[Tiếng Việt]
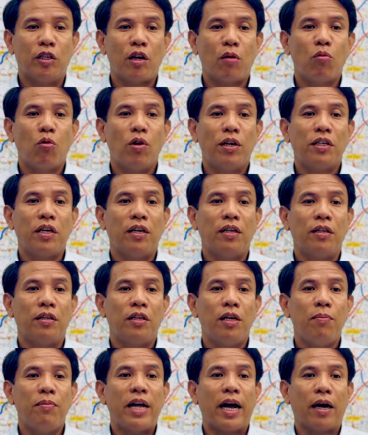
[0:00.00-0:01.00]
Trong quá trình
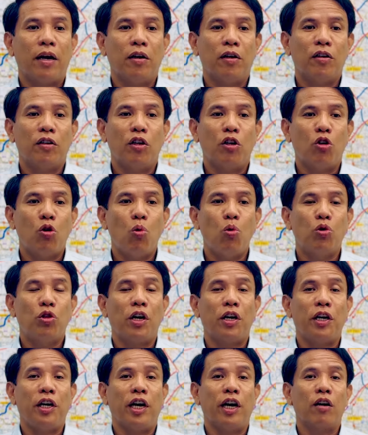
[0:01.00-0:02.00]
tiếp nhận thì khu
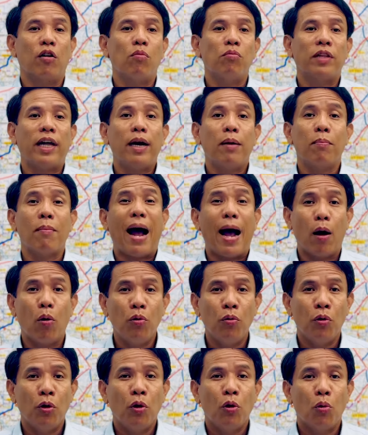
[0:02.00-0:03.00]
thực hiện công tác
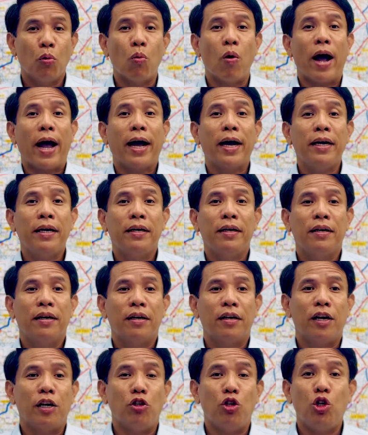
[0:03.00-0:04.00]
bảo quản
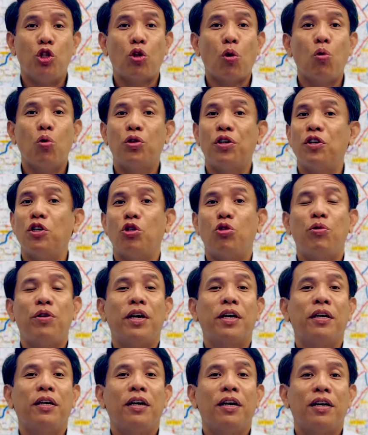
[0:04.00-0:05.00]
là duy tu thường
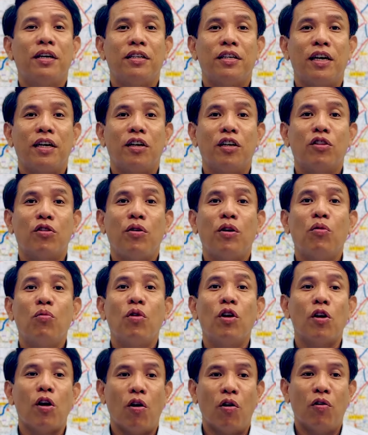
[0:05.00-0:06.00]
xuyên trên các tuyến
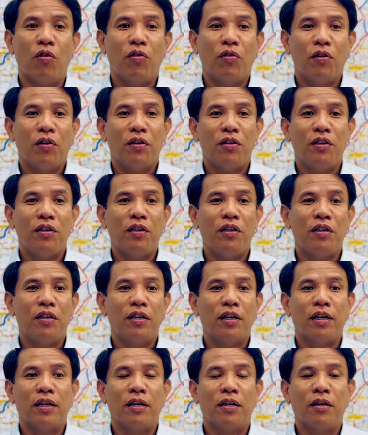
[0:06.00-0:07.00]
quốc lộ như
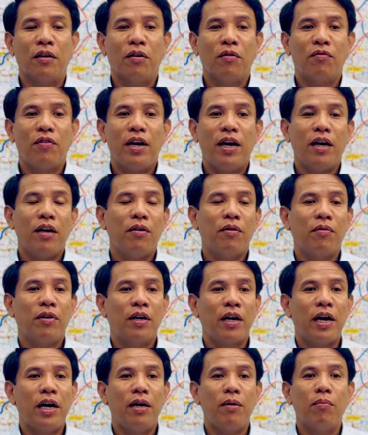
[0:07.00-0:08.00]
là vét
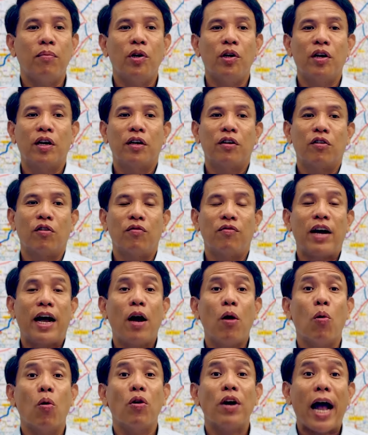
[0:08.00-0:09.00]
kênh mương rồi
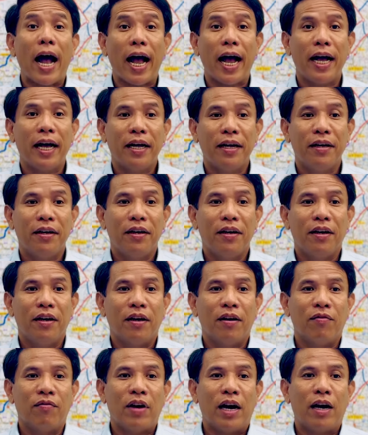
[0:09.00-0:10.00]
vá ổ gà
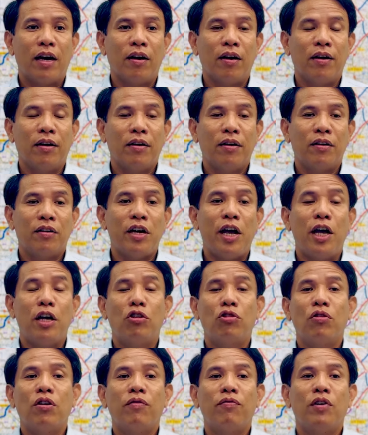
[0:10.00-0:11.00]
và đề
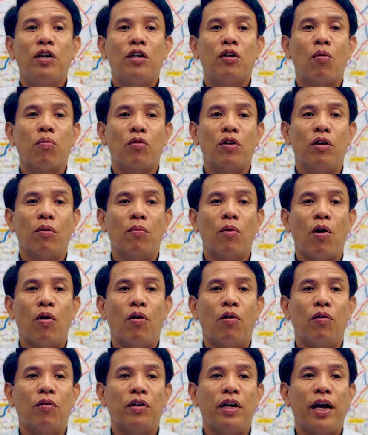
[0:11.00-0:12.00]
xuất với cục đường
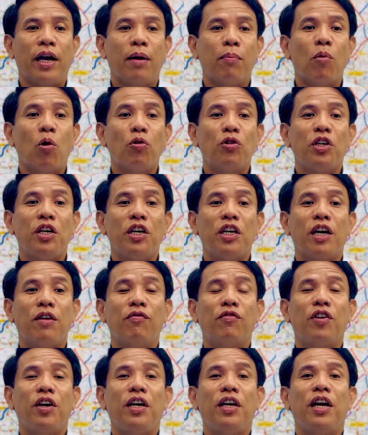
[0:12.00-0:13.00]
bộ để bố trí
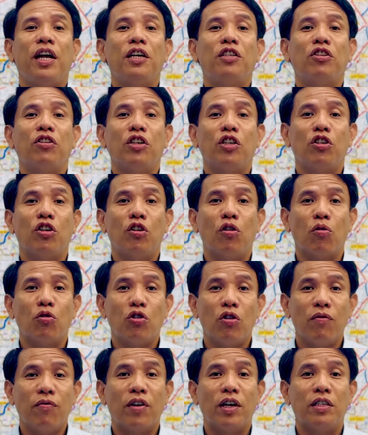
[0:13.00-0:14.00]
kinh phí để sửa chữa đột
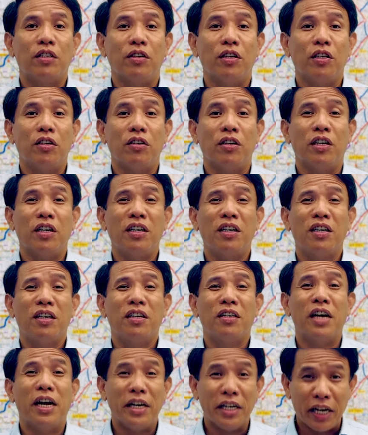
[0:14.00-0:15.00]
xuất và sửa chữa
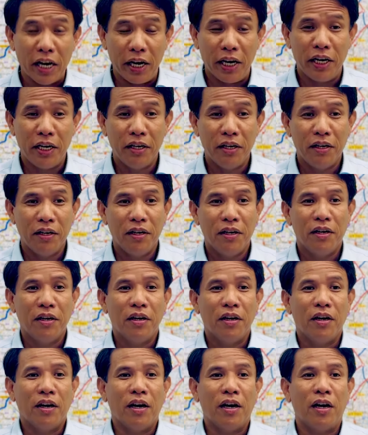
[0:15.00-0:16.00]
định kỳ.
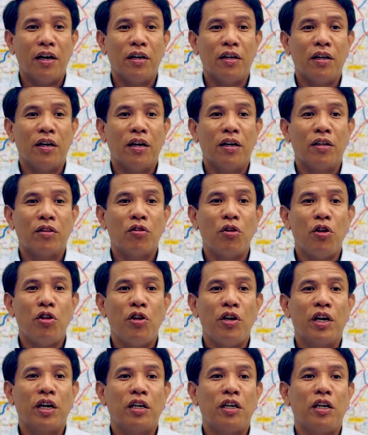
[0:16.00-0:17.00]
À, tuy
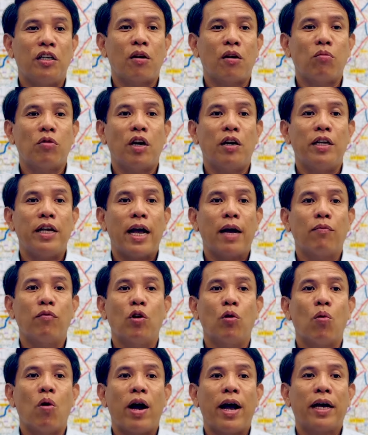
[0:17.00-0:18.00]
nhiên trong thời gian
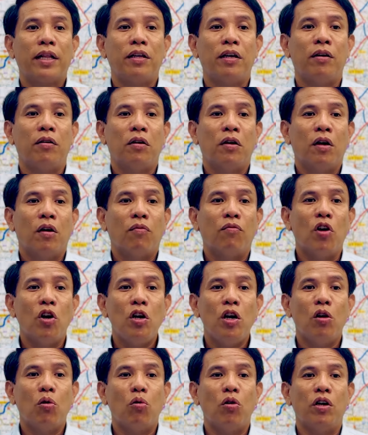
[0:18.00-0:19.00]
vừa qua thì
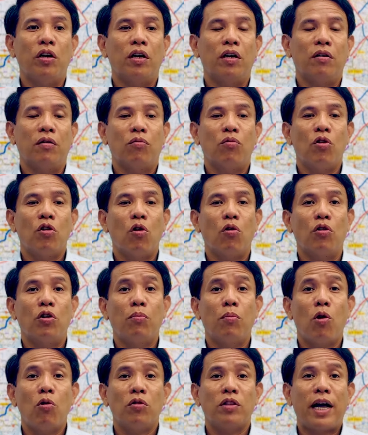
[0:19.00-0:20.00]
với lưu lượng quốc lộ
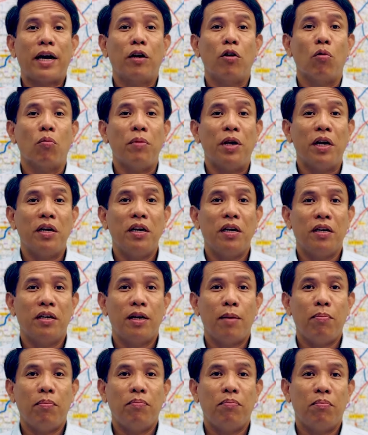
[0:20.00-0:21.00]
51 tăng đột biến
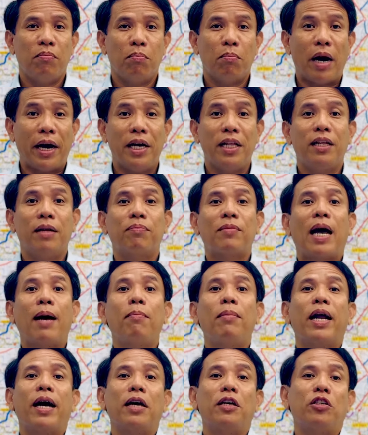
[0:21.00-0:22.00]
gấp 7 tới
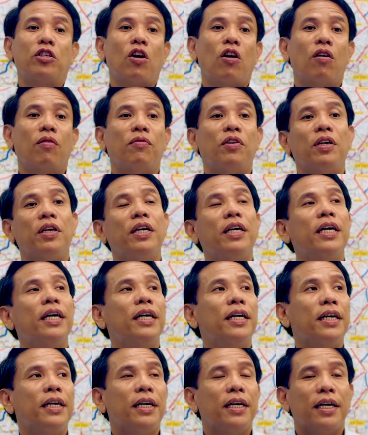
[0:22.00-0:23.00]
8 lần so với
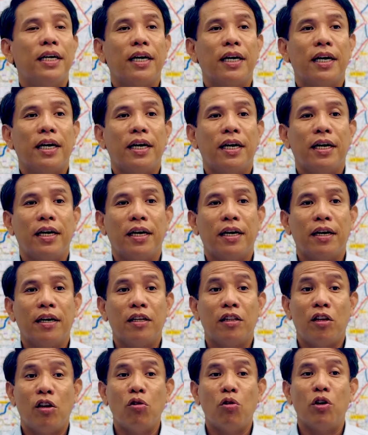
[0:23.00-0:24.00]
à,
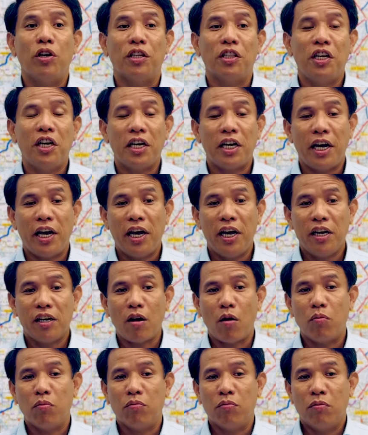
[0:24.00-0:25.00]
lưu lượng thiết kế
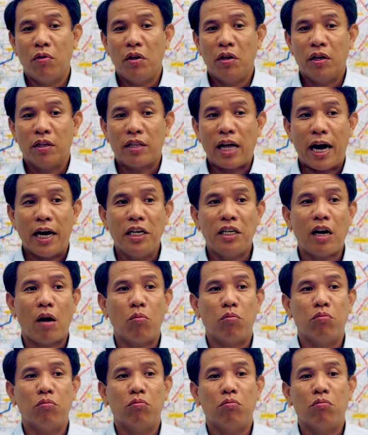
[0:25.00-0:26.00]
cộng tải trọng